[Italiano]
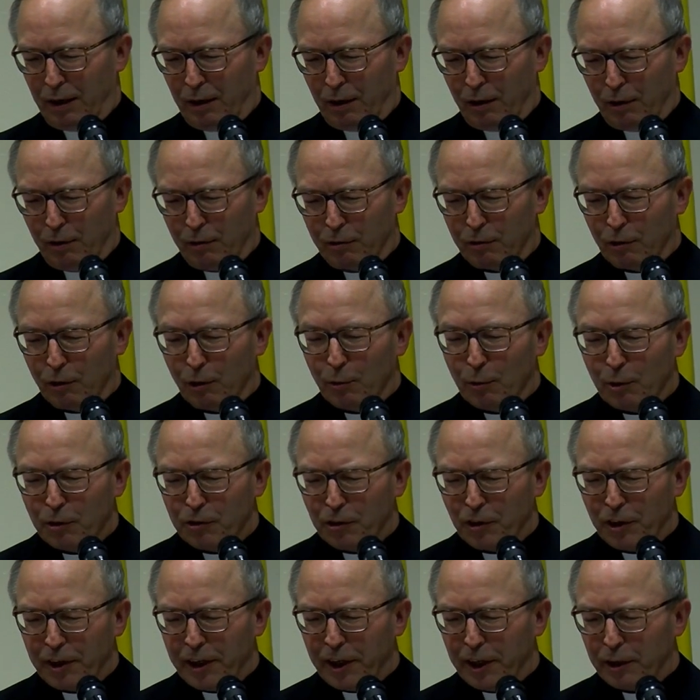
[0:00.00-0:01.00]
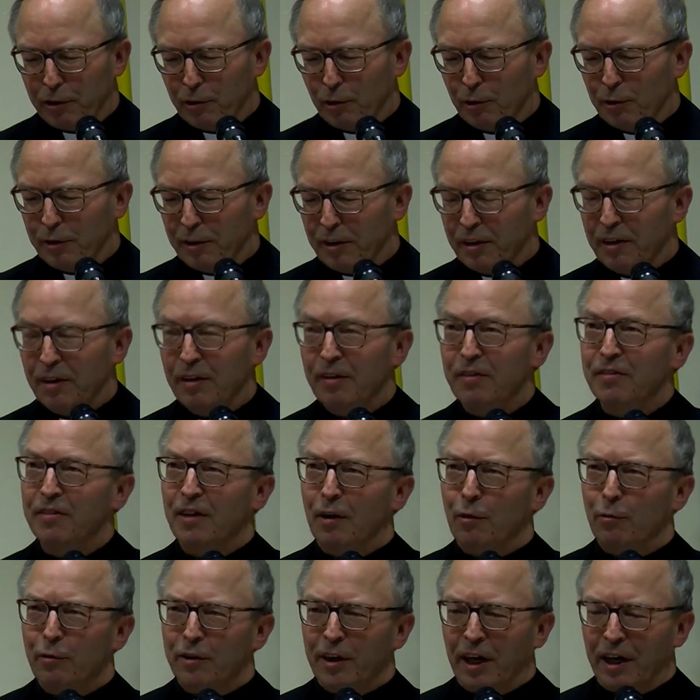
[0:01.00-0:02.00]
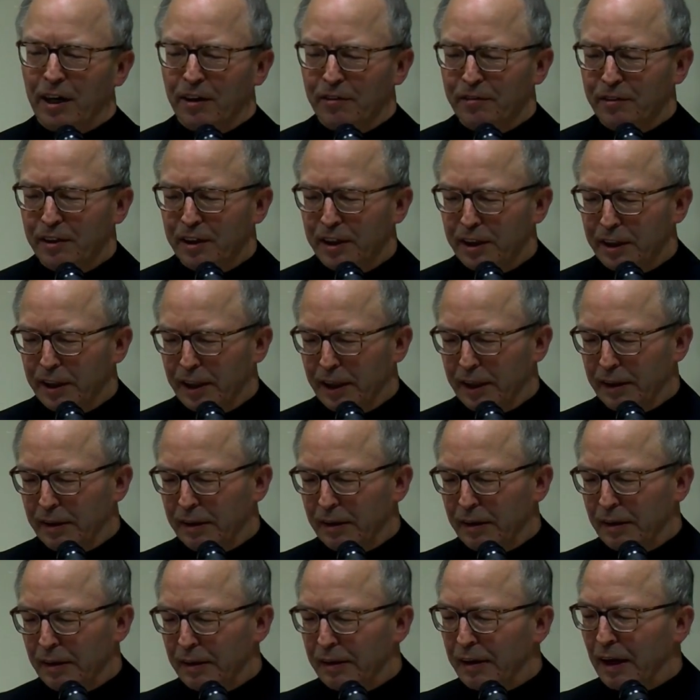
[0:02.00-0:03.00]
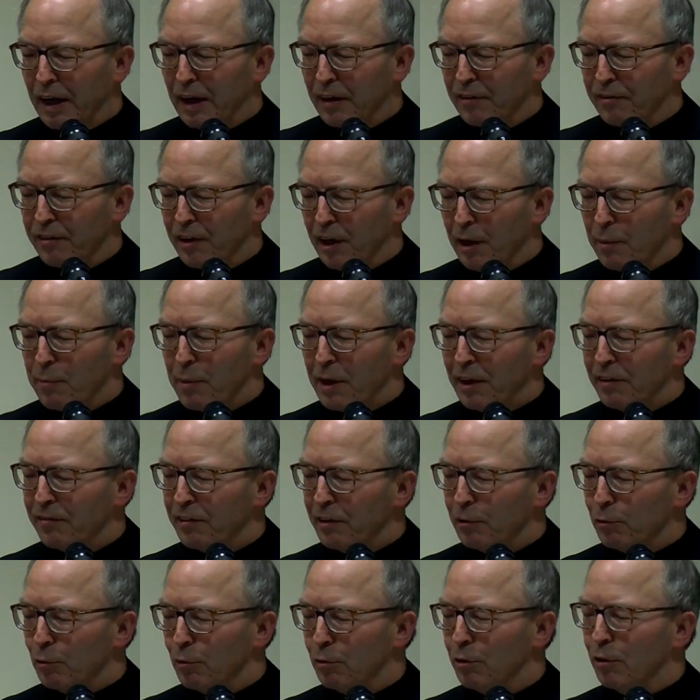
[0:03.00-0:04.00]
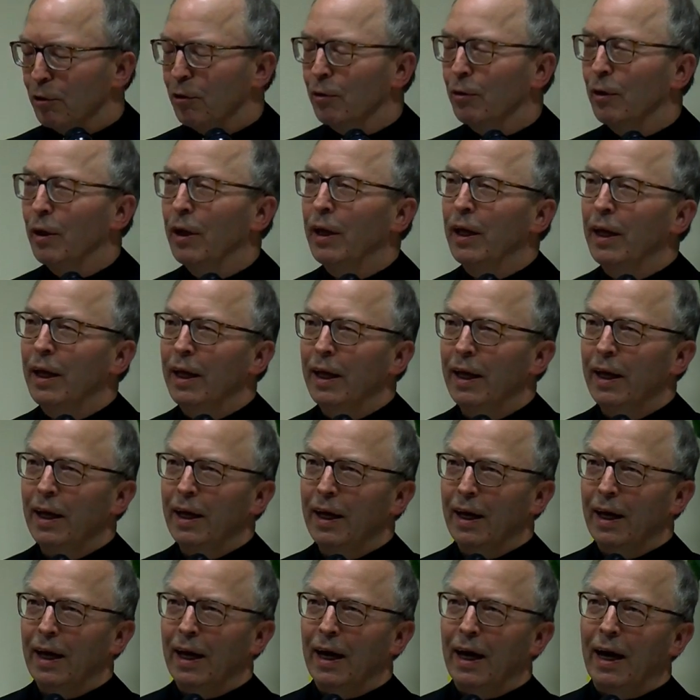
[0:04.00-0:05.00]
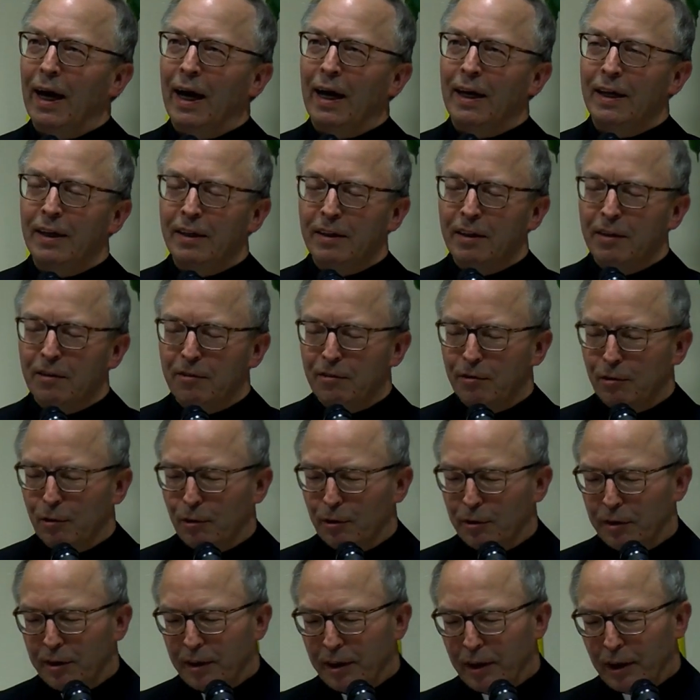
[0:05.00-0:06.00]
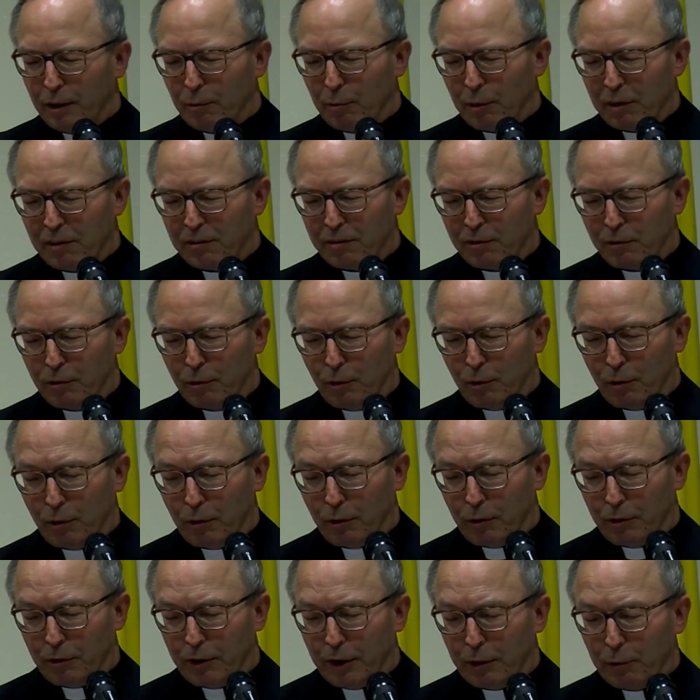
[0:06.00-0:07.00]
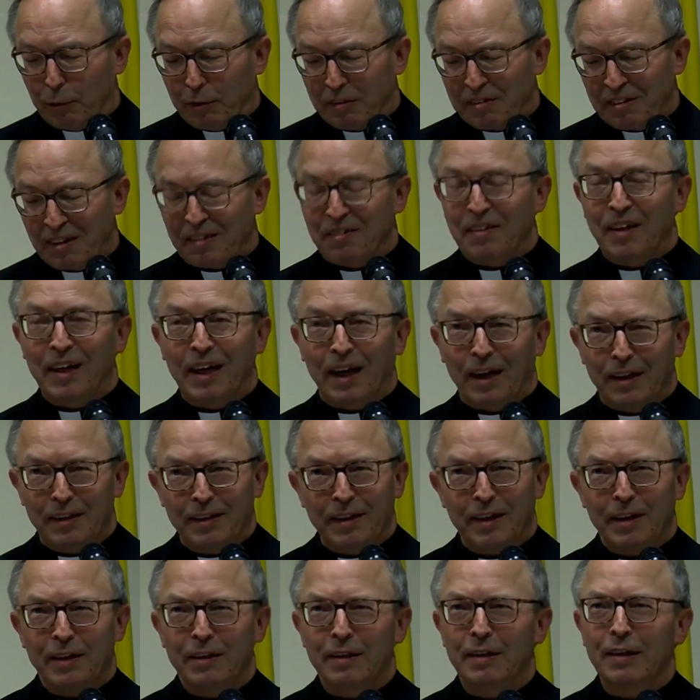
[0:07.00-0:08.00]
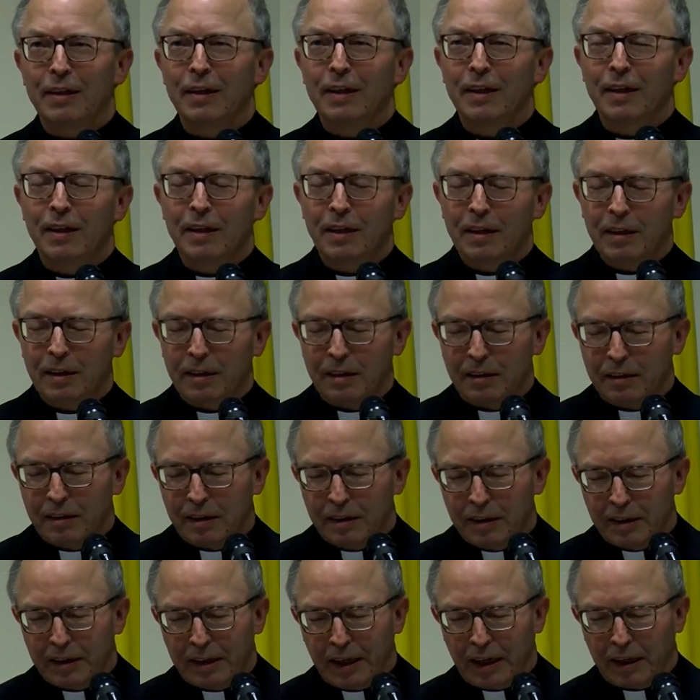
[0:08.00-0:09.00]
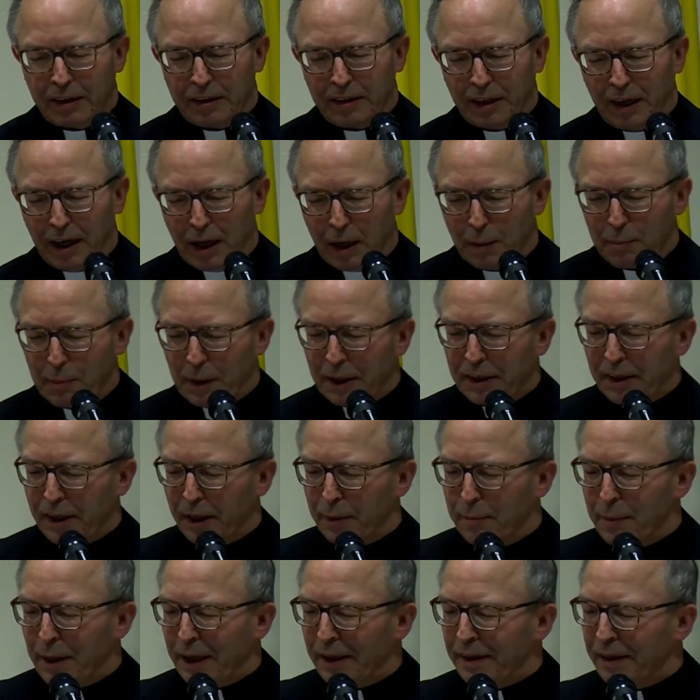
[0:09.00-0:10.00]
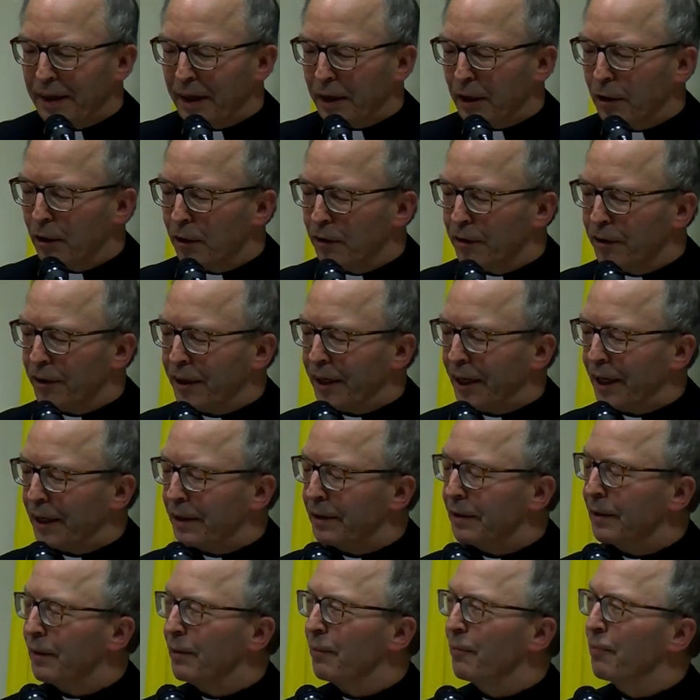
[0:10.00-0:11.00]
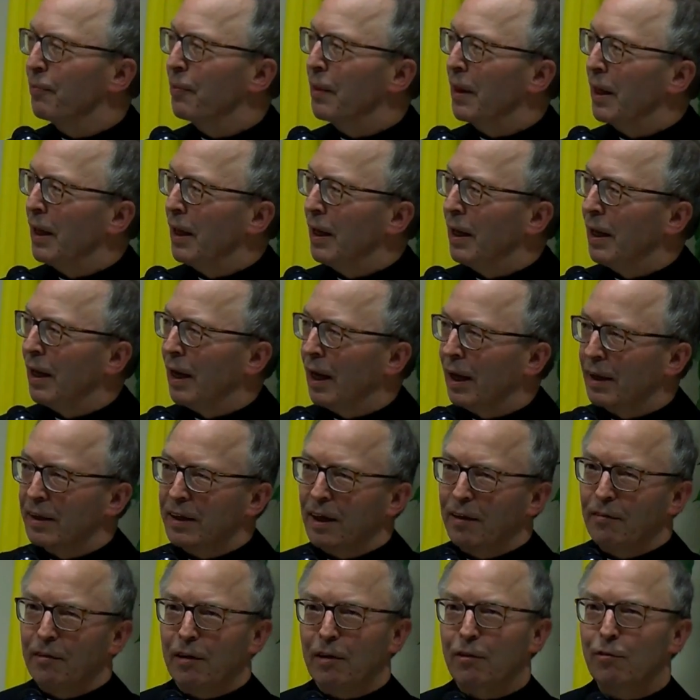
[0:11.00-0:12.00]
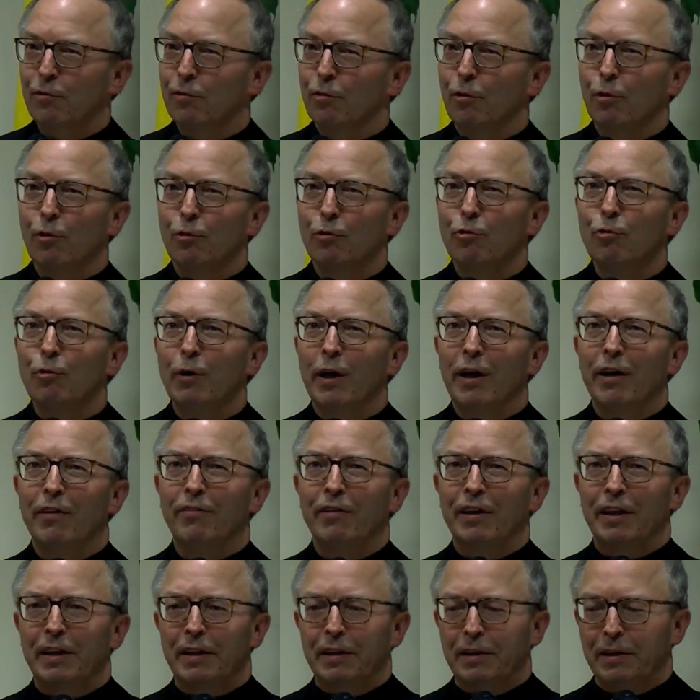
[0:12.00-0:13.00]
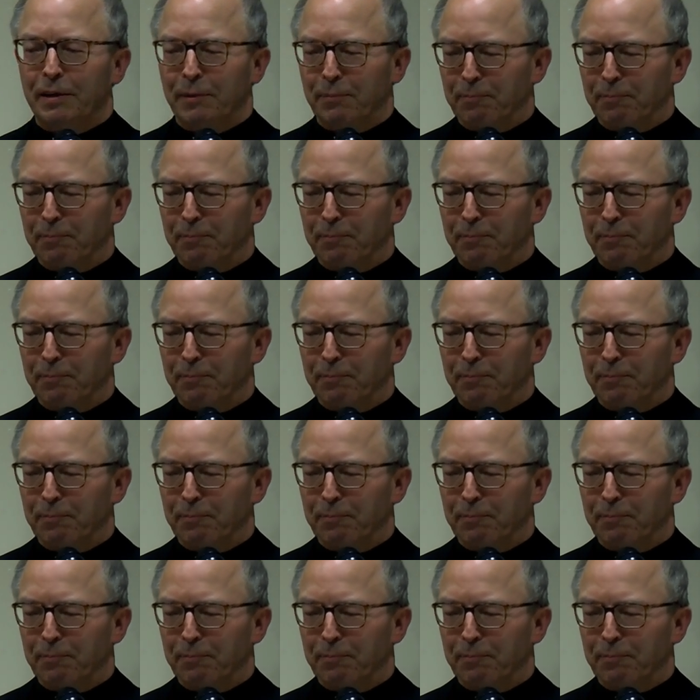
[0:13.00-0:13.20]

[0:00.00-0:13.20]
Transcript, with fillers: sono molto lieto di salutarvi e di darvi il benvenuto all'inizio di, di, questa serata dedicata al padre Bernard Lonegan attraverso due eventi.